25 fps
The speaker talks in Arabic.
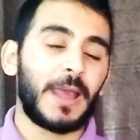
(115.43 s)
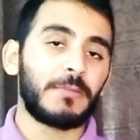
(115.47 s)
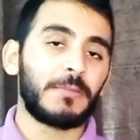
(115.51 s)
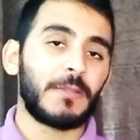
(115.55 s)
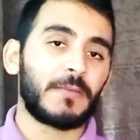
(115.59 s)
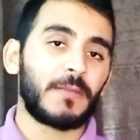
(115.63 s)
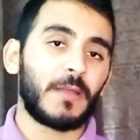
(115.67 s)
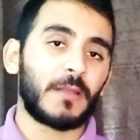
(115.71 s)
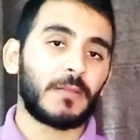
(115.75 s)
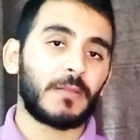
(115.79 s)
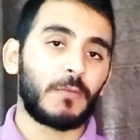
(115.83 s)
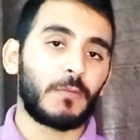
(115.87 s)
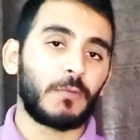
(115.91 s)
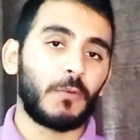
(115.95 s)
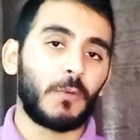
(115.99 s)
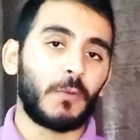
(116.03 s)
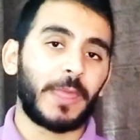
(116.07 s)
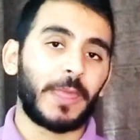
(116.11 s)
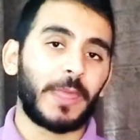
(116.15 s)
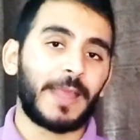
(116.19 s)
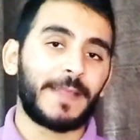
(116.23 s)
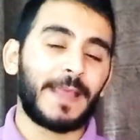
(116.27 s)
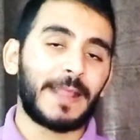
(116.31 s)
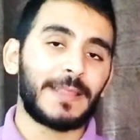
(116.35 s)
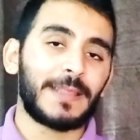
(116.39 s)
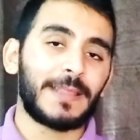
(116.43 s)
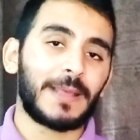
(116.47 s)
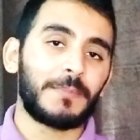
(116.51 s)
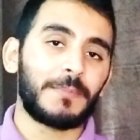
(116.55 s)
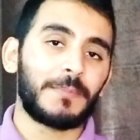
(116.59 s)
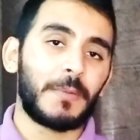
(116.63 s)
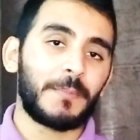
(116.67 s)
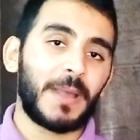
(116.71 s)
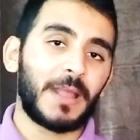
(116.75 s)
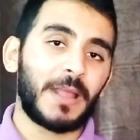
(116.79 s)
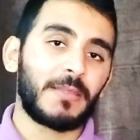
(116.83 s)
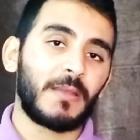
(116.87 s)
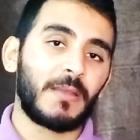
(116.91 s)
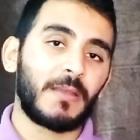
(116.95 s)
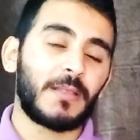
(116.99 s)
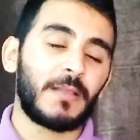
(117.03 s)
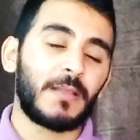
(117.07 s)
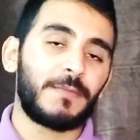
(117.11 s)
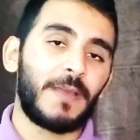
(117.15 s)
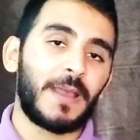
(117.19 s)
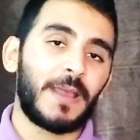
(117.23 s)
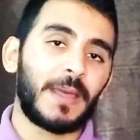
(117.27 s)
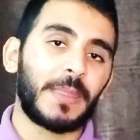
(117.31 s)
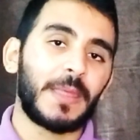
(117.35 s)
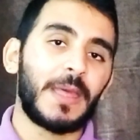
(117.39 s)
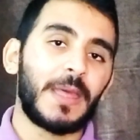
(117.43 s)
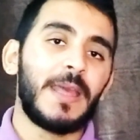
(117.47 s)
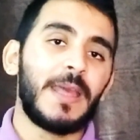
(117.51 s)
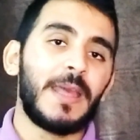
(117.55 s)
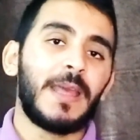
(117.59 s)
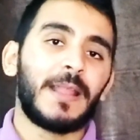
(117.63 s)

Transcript: قبل صلاة الظهر يعني عندك من بعد صلاة الفجر